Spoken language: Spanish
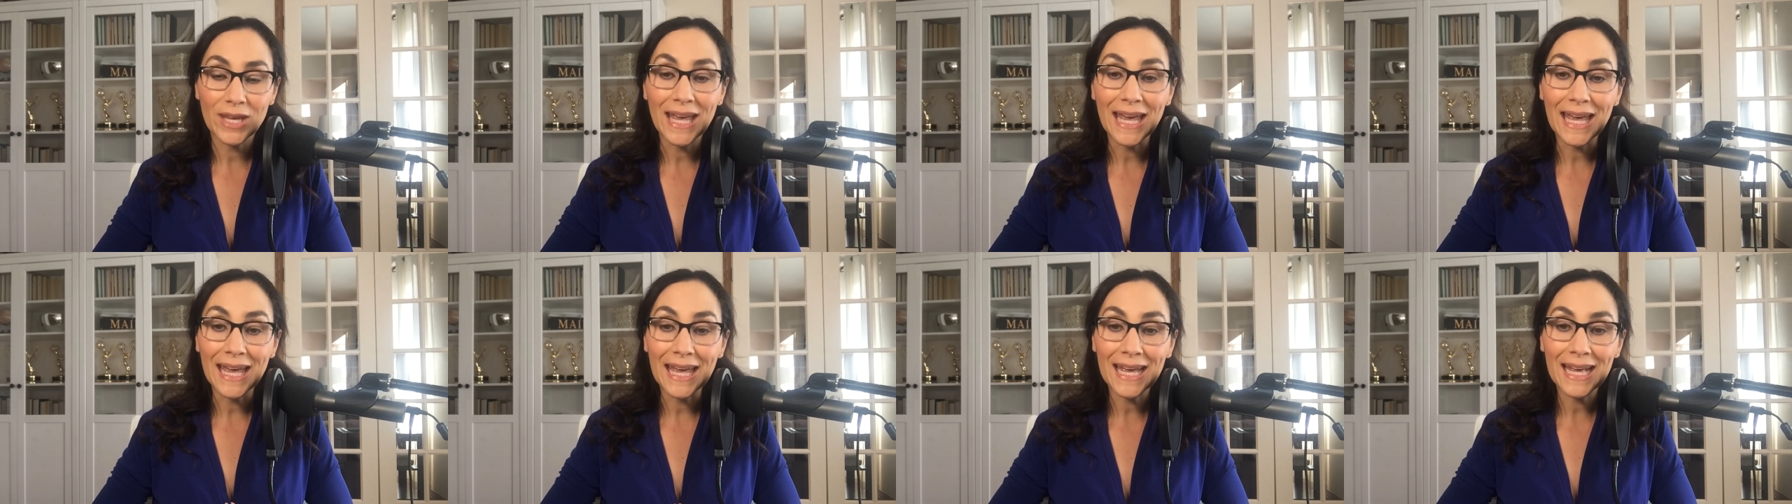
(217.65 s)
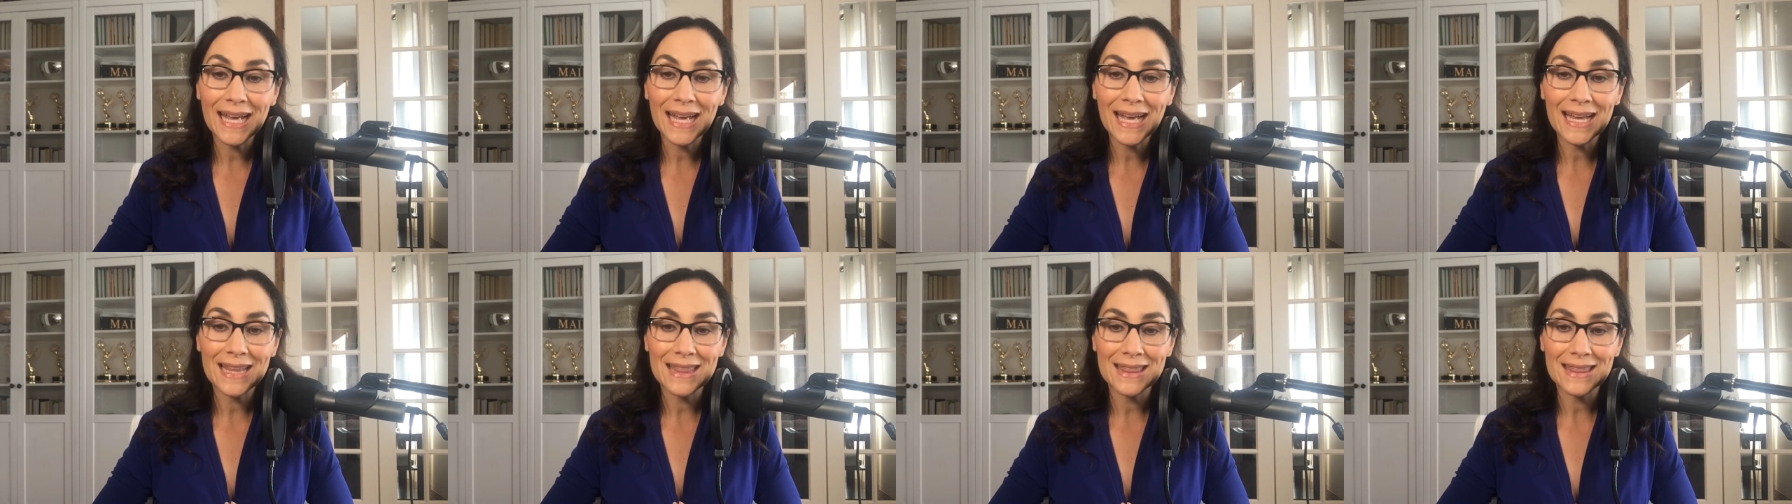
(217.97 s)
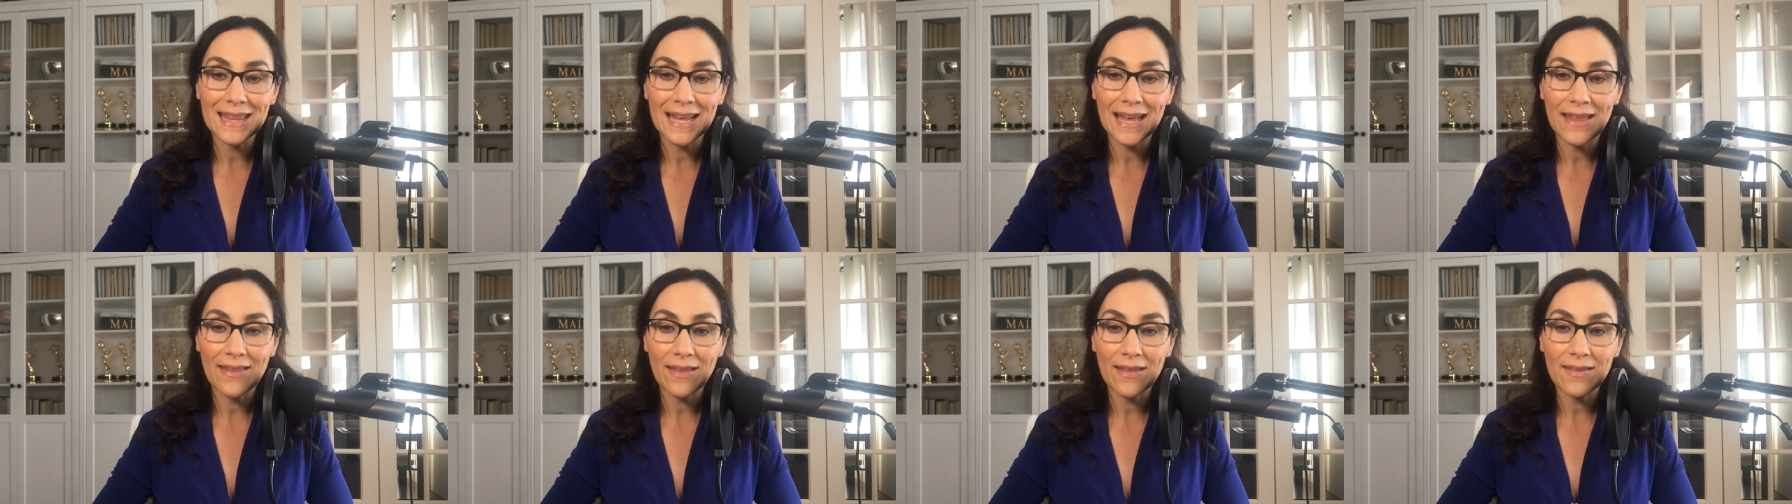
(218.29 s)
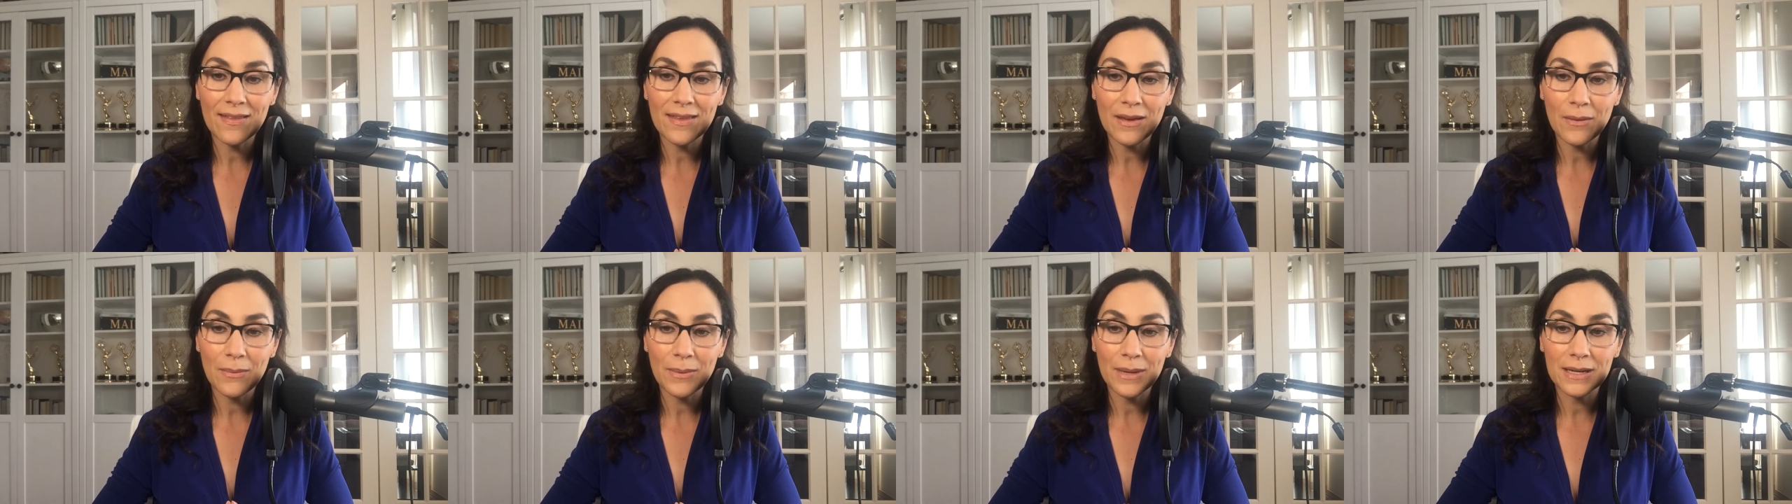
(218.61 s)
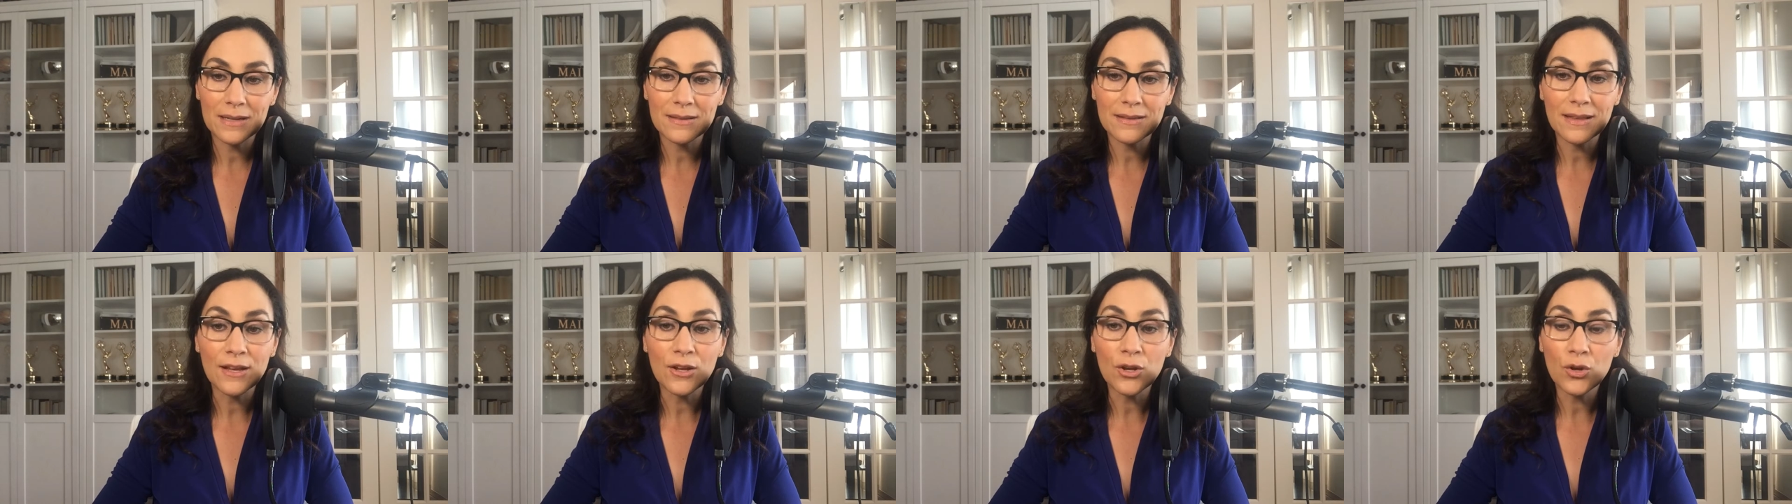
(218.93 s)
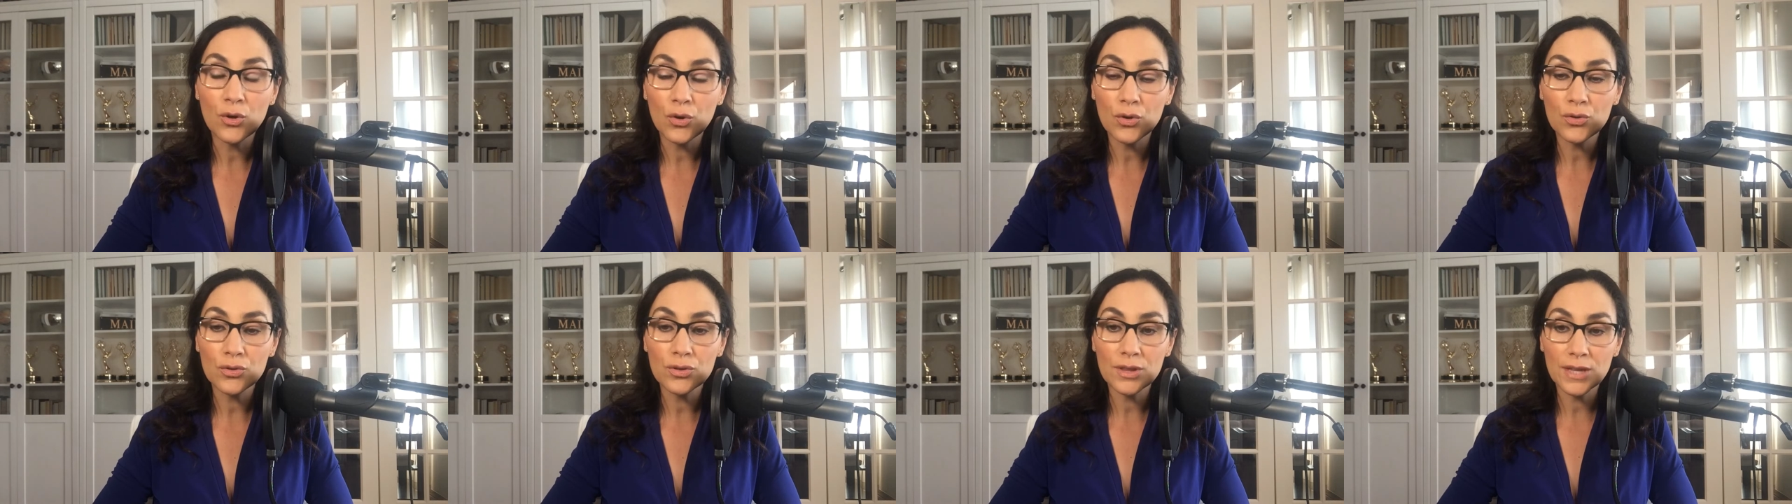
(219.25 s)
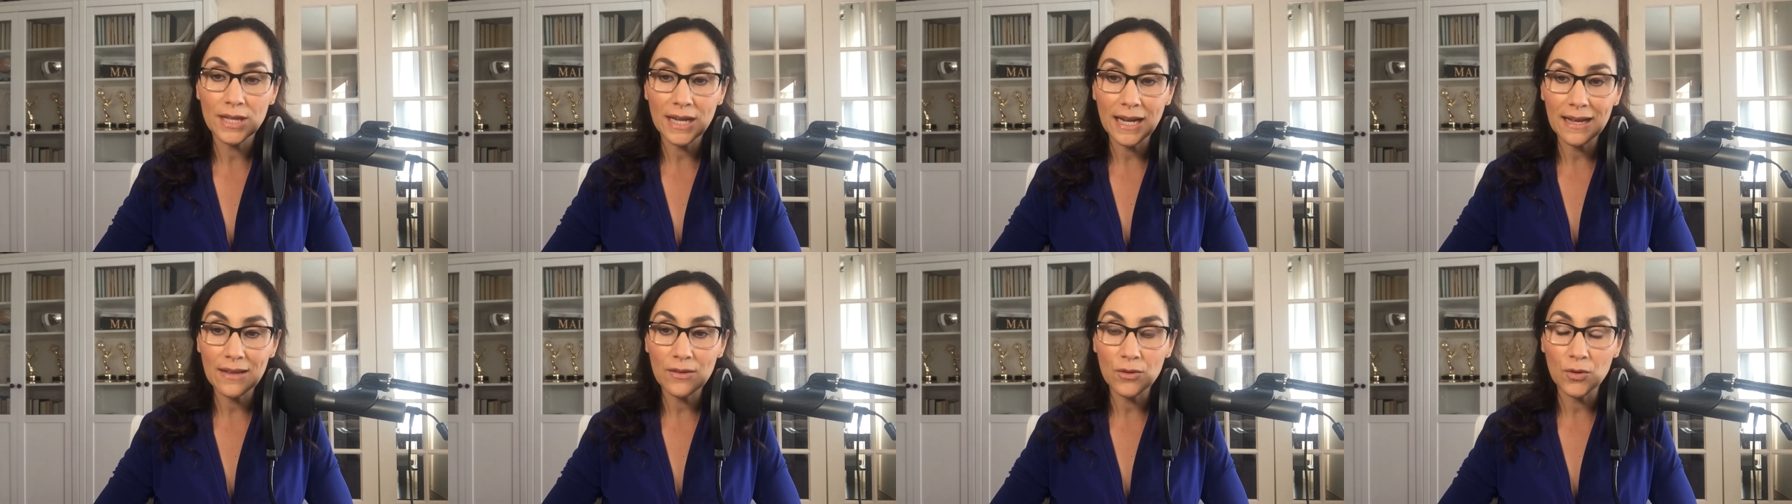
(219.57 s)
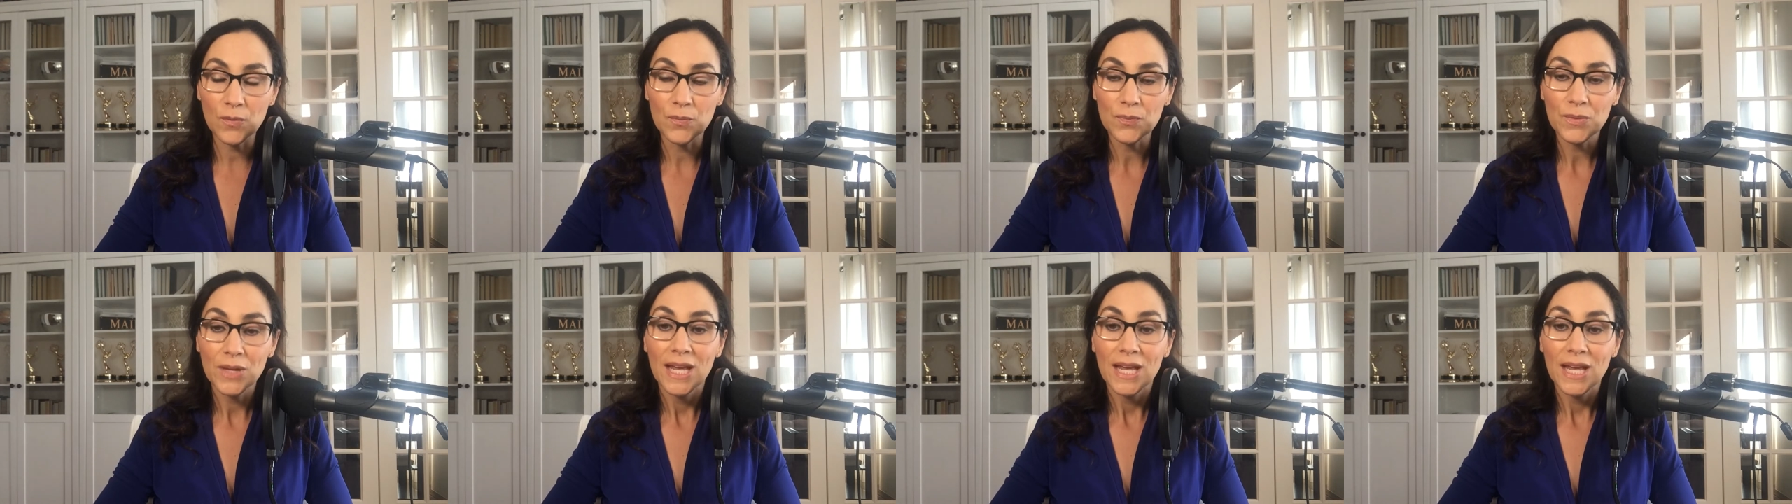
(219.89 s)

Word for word: encantada de haberte encontrado